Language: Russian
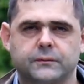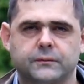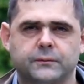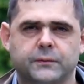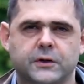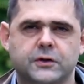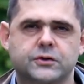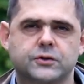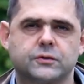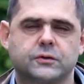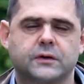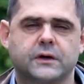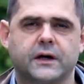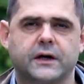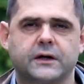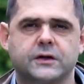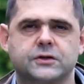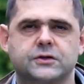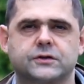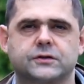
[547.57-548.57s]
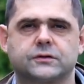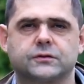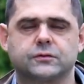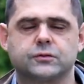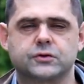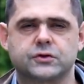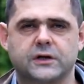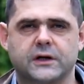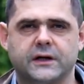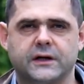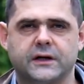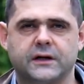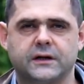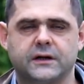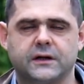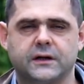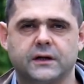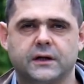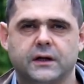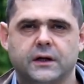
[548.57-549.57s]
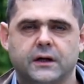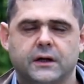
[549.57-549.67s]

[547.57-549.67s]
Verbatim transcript: большого количества ужалений.